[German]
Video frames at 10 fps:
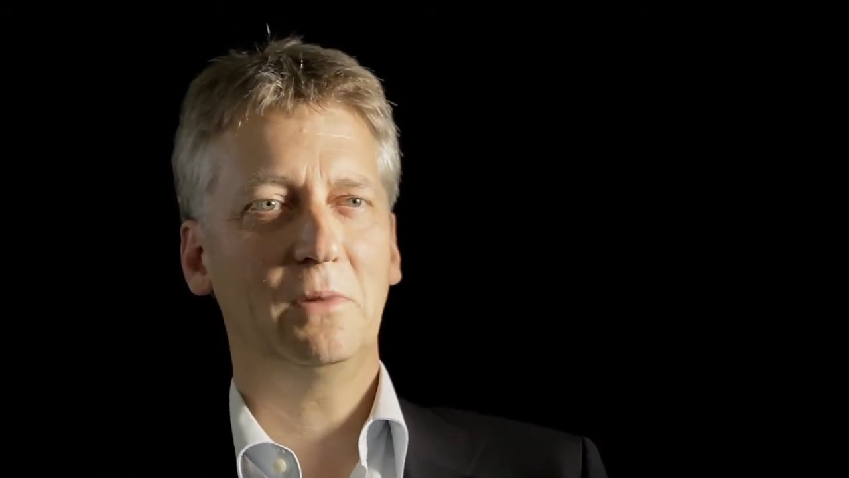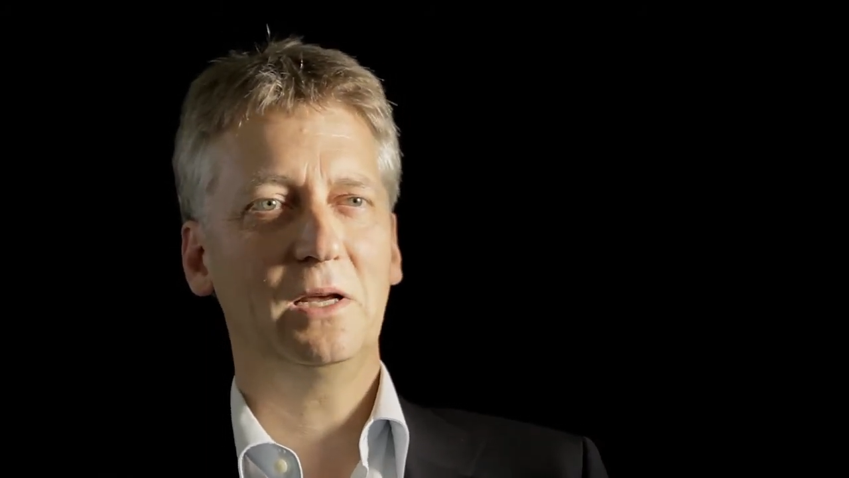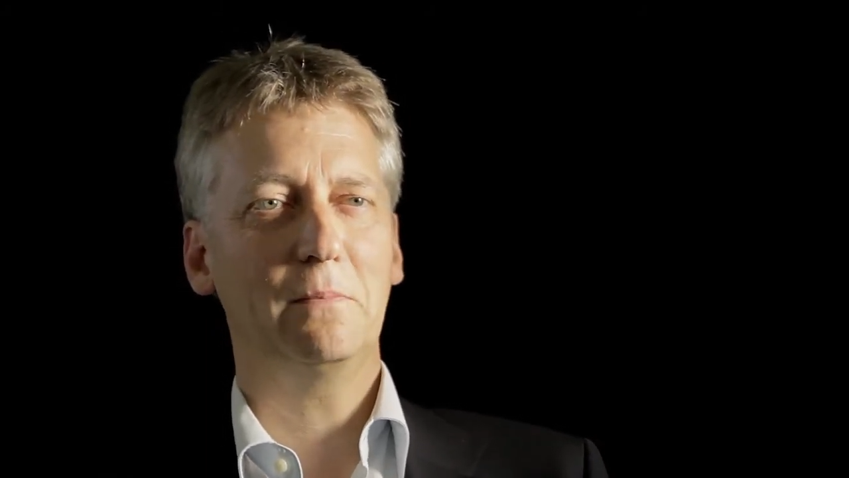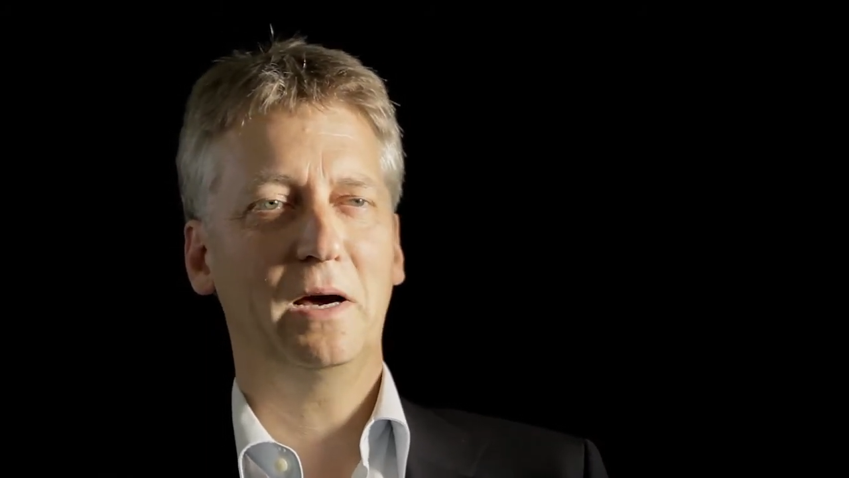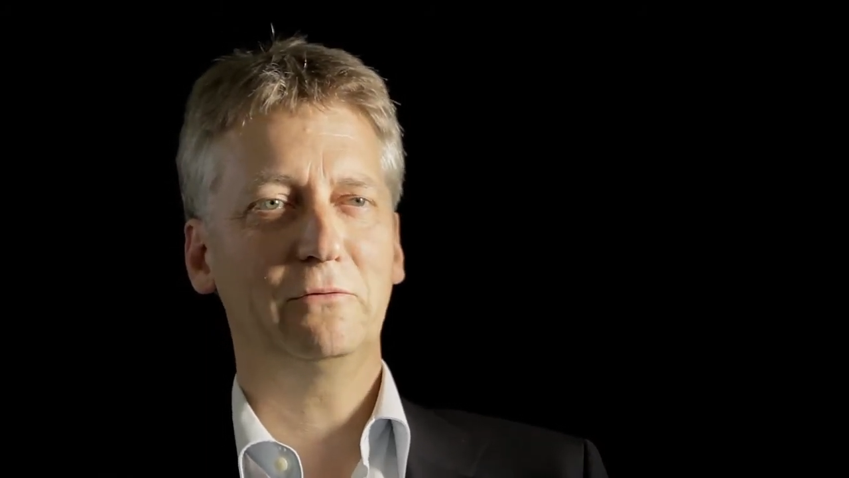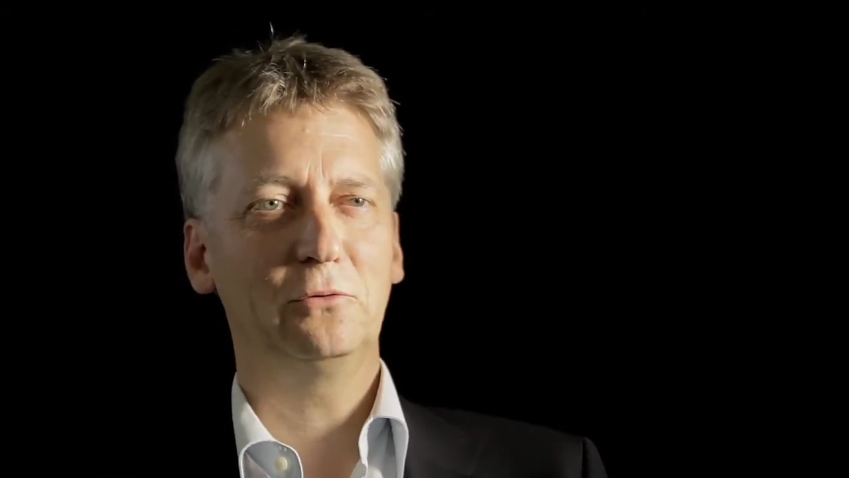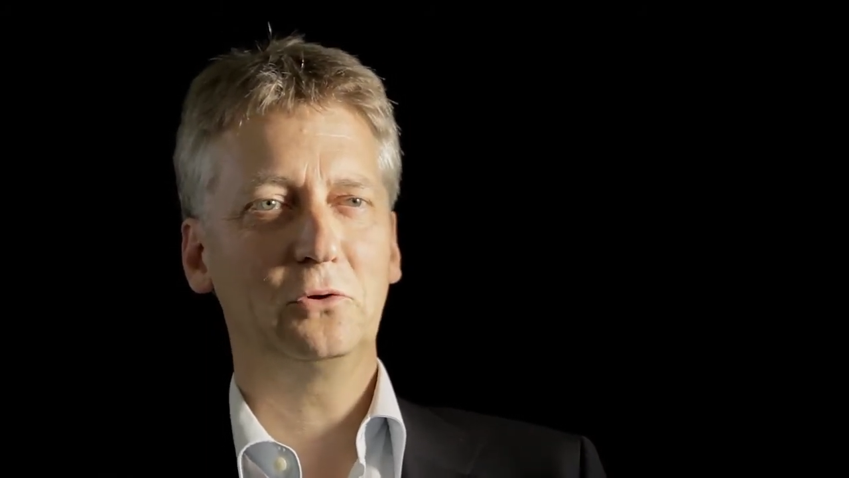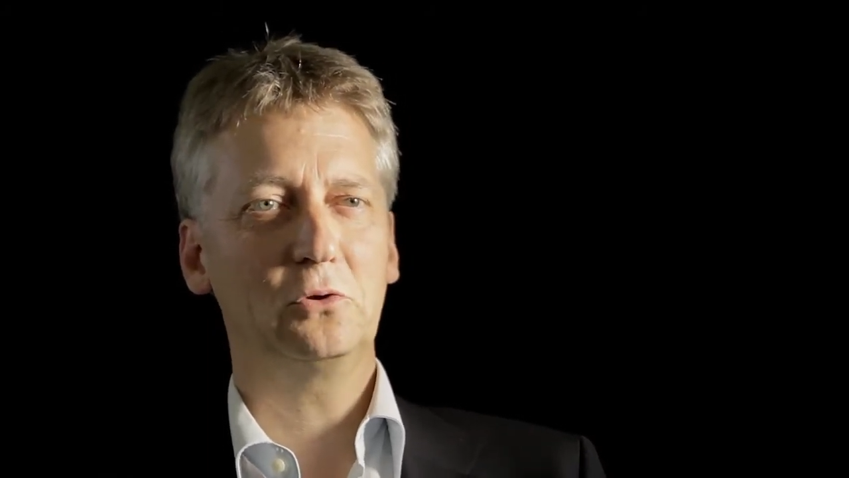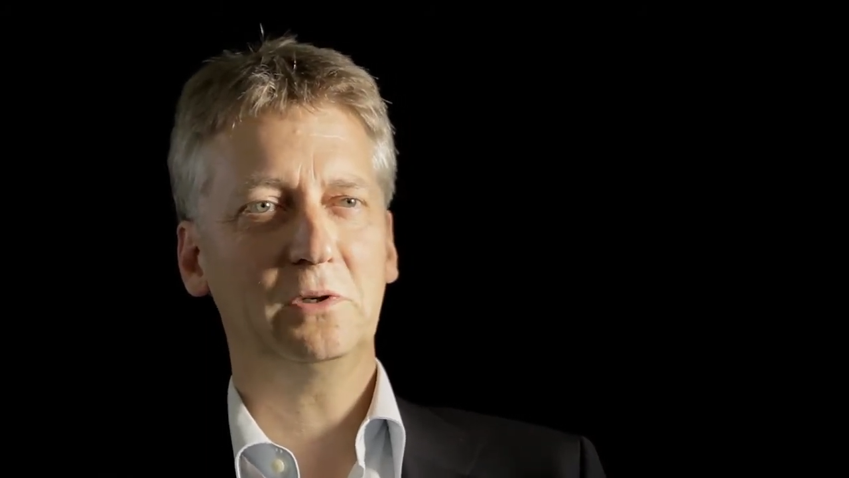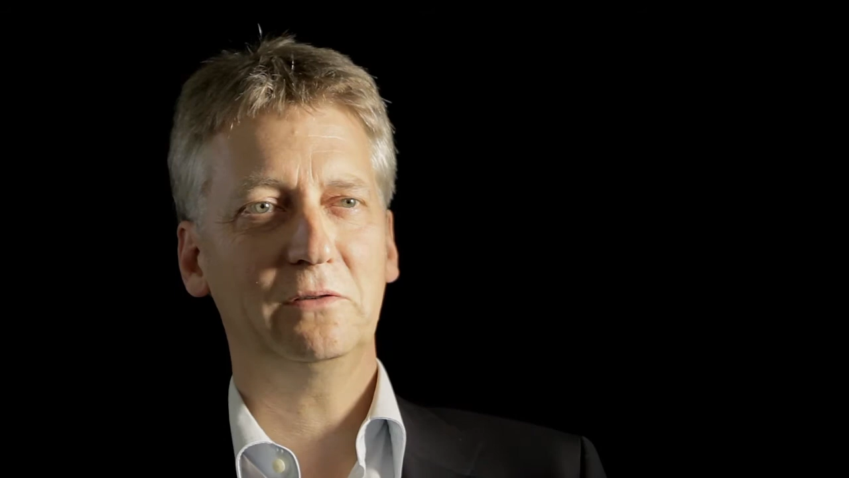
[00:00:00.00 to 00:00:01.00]
Leben einen
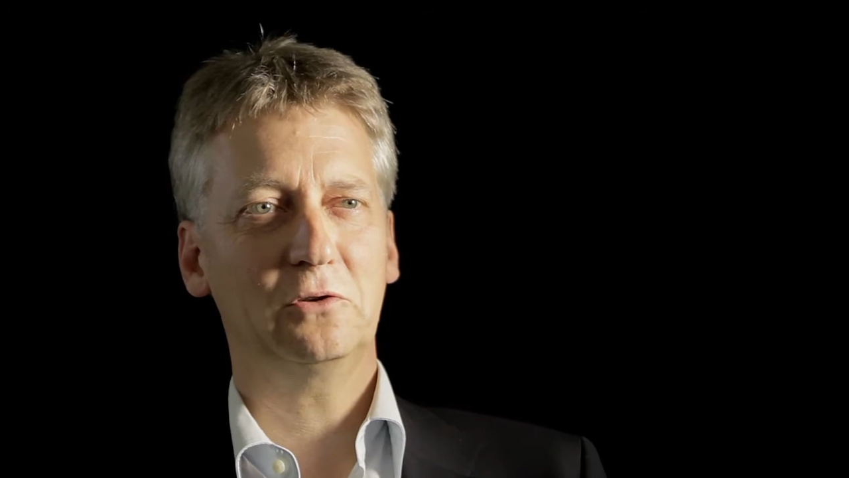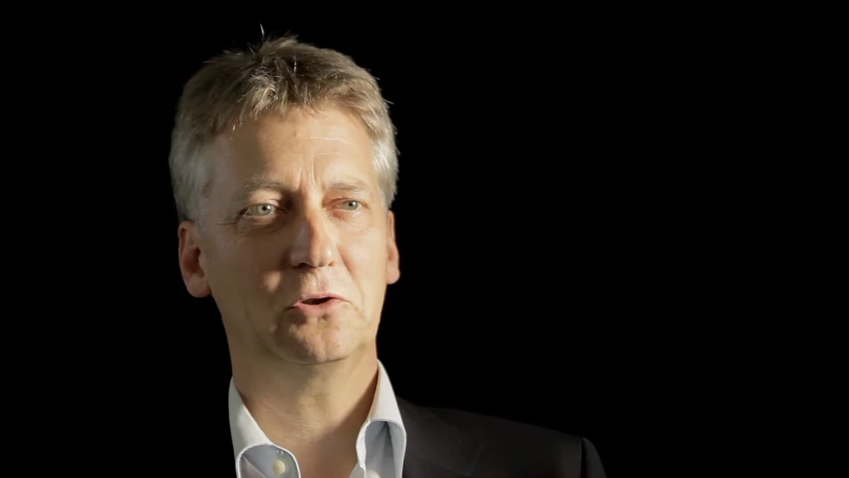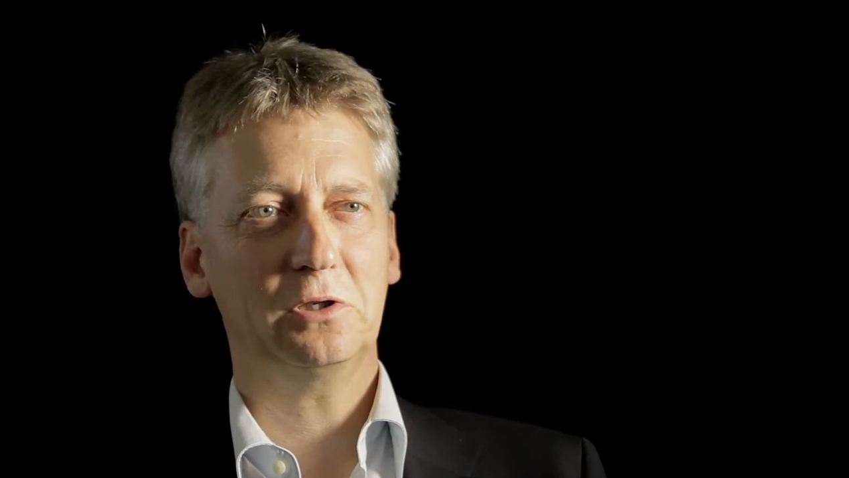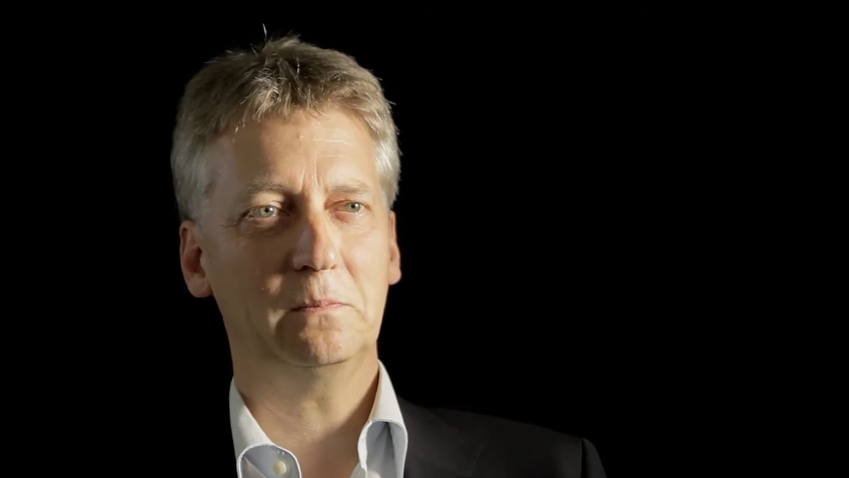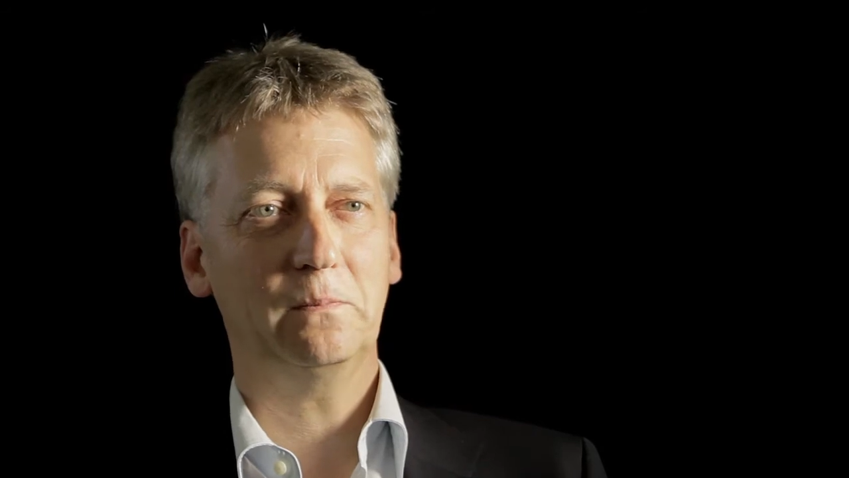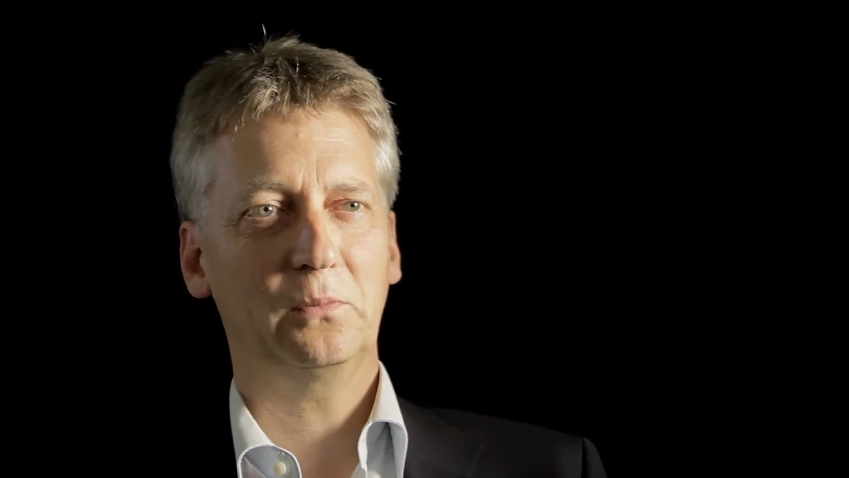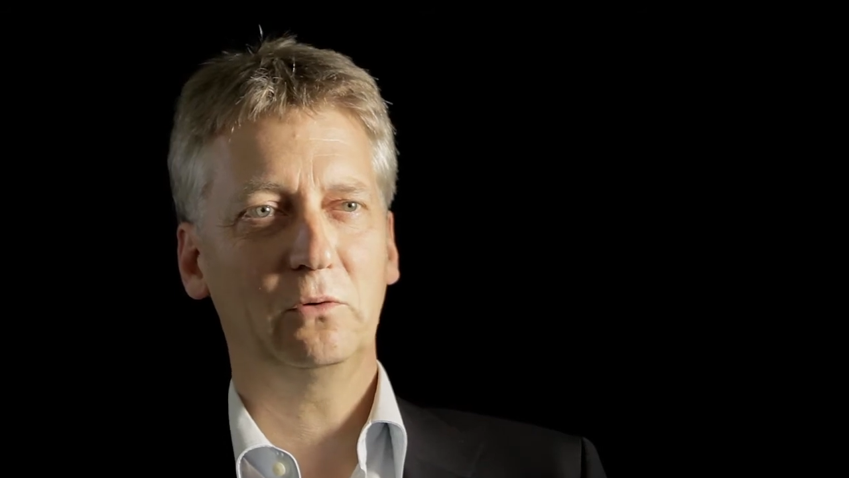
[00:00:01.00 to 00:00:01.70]
physischen Brief geschrieben.